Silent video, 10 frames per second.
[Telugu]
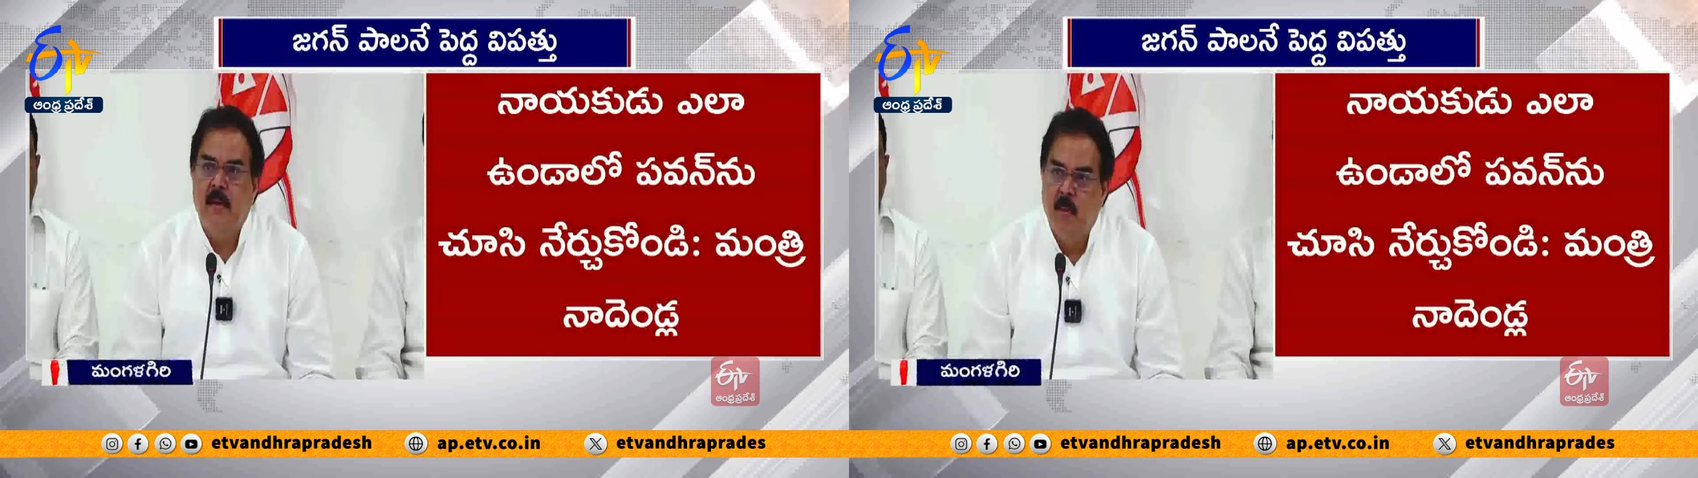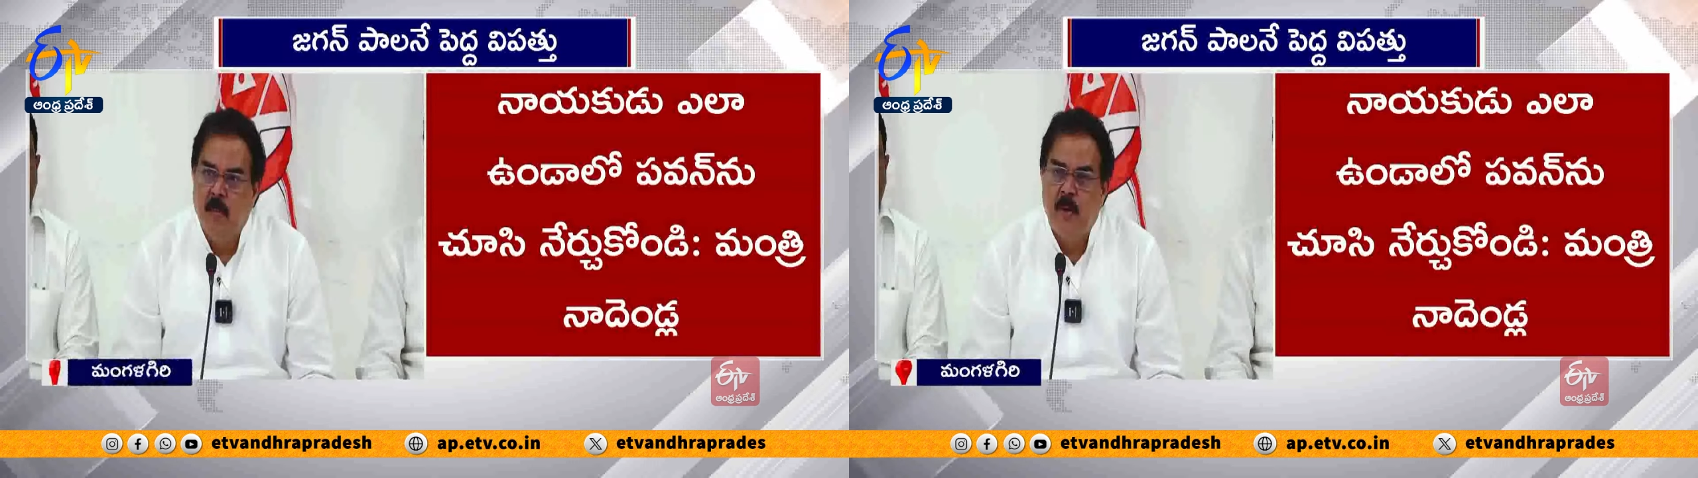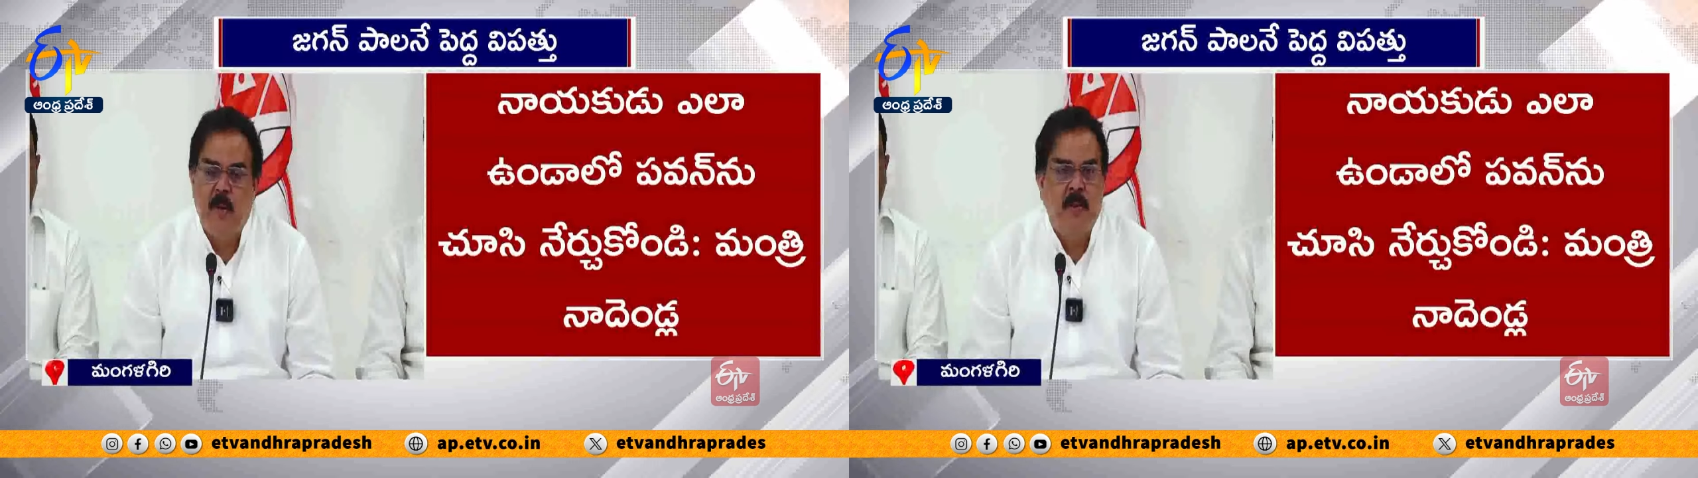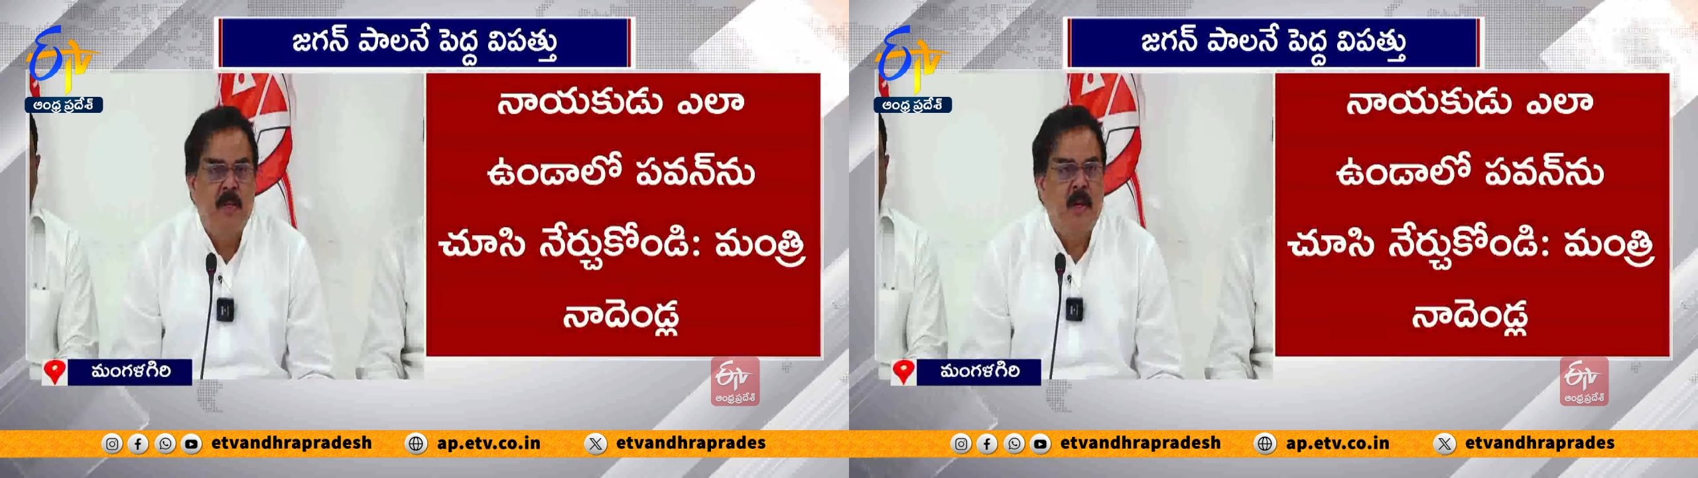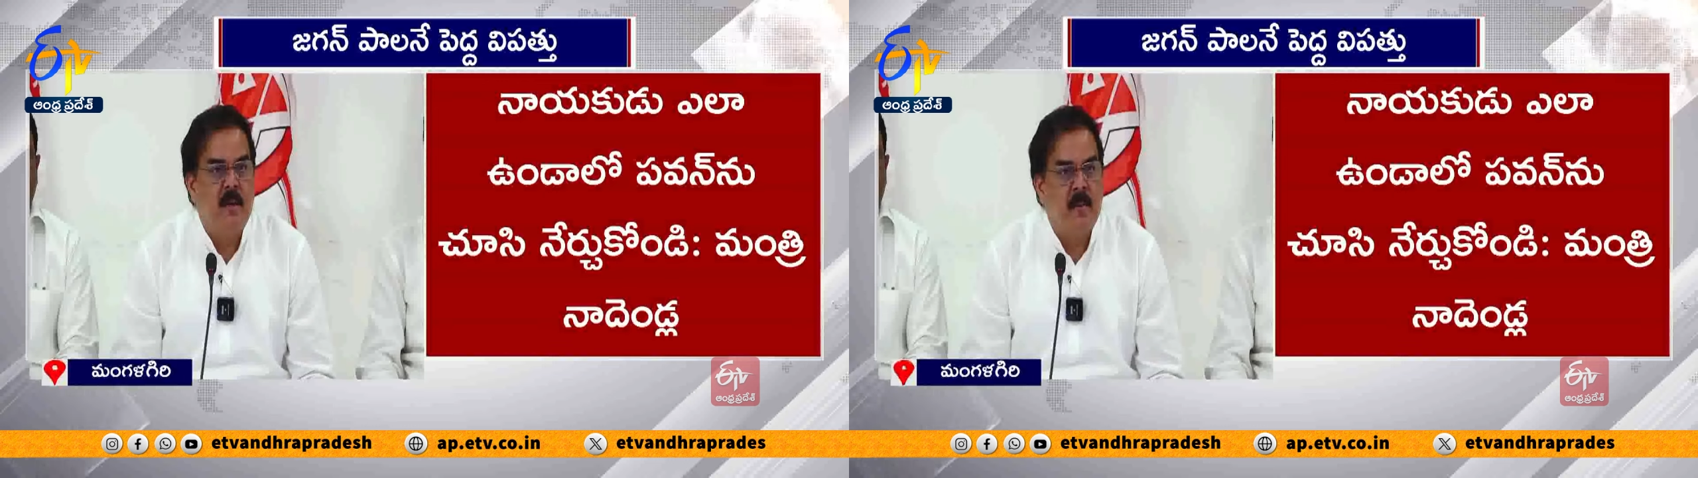ఉప
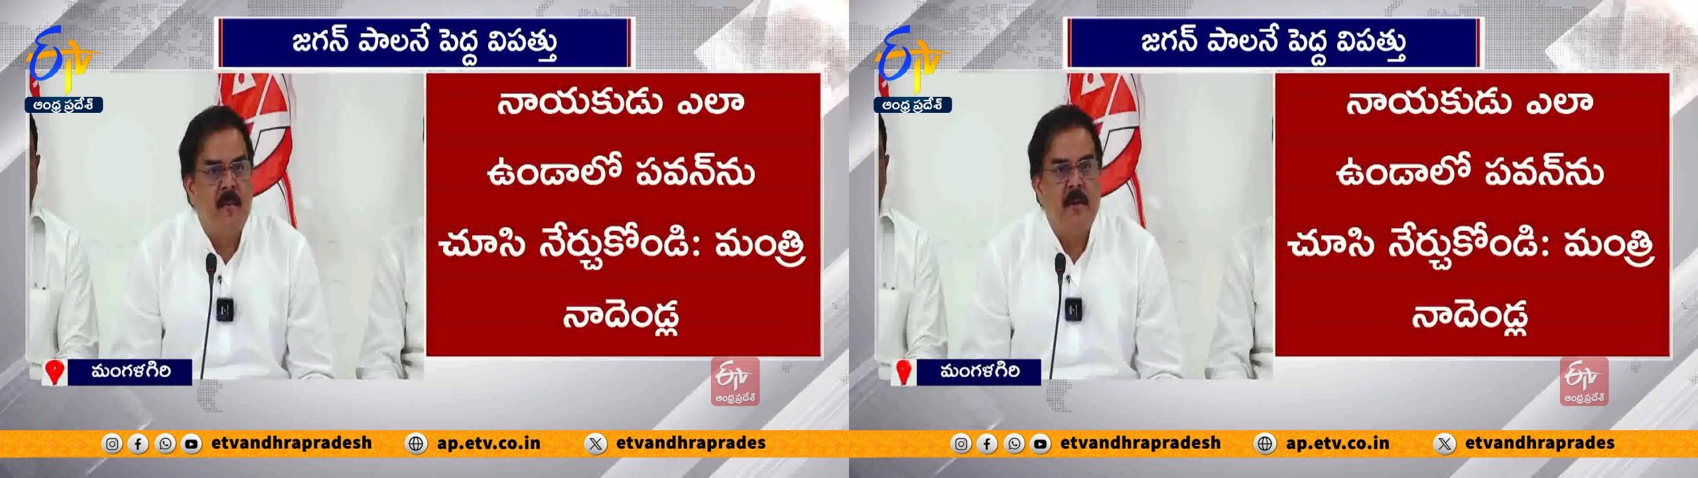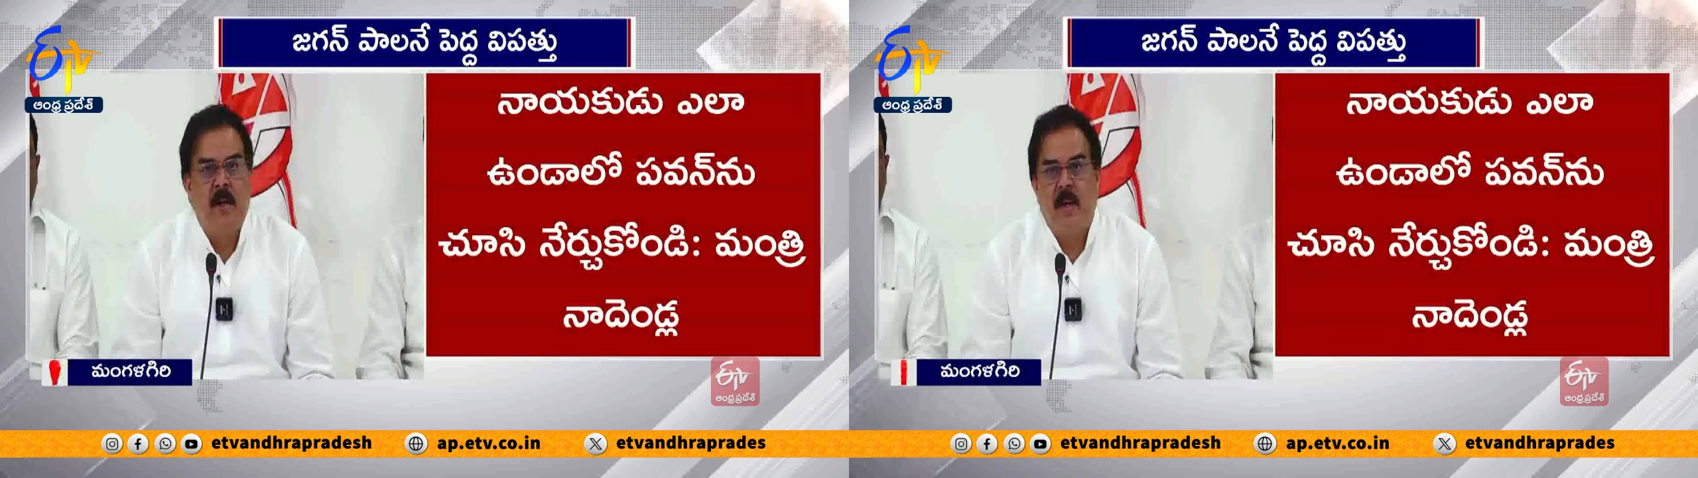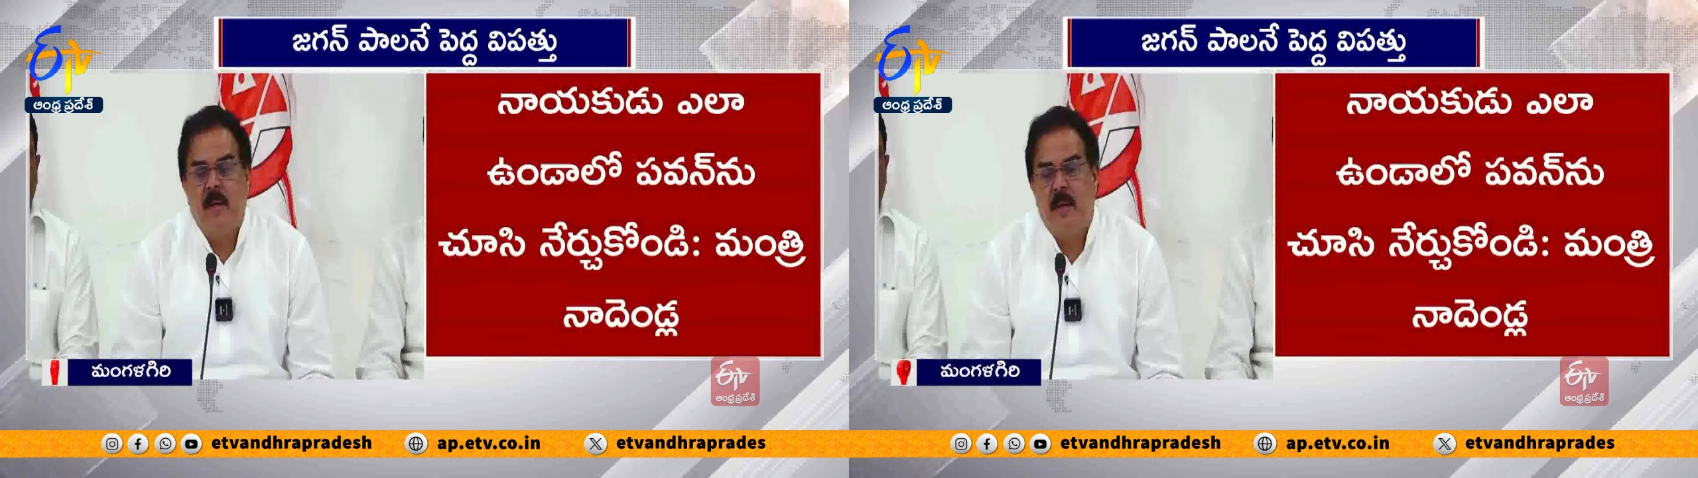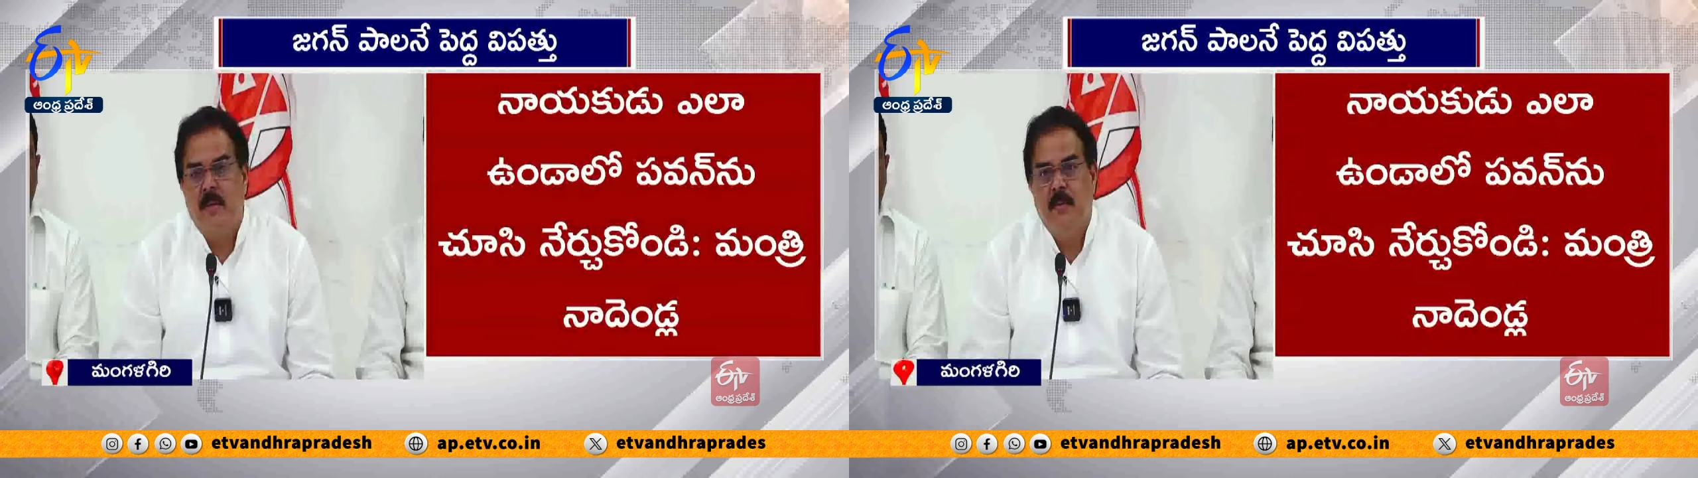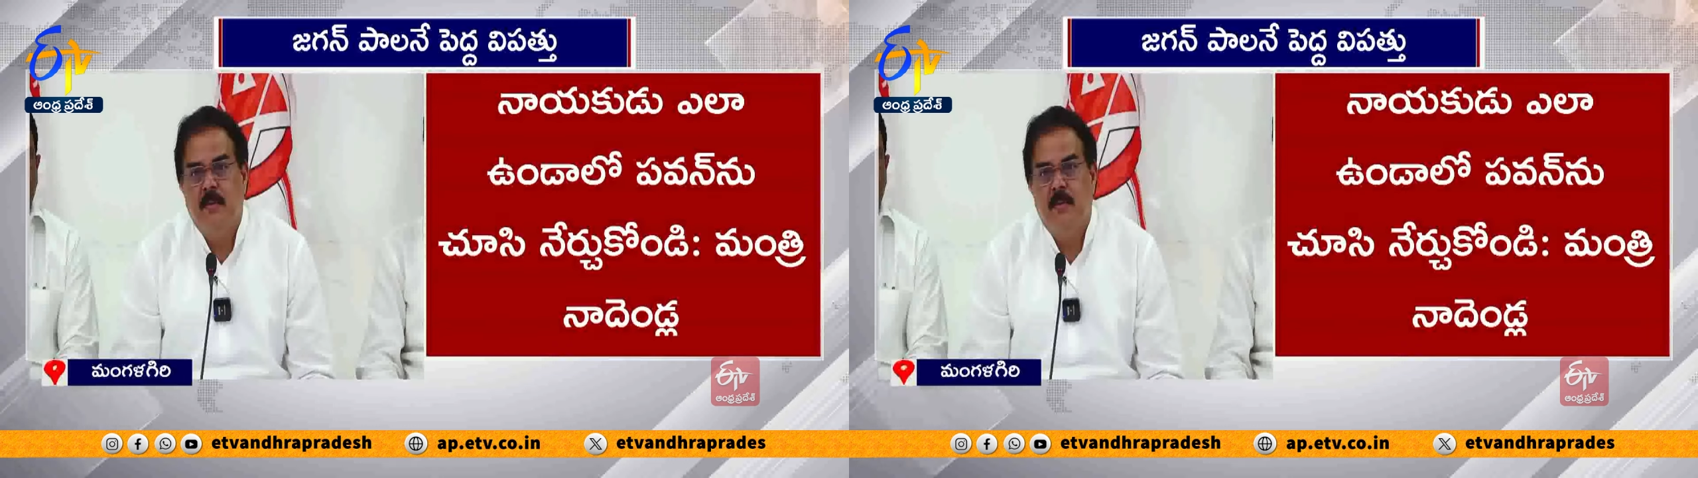ముఖ్యమంత్రి గారు పవన్ కళ్యాణ్ గారు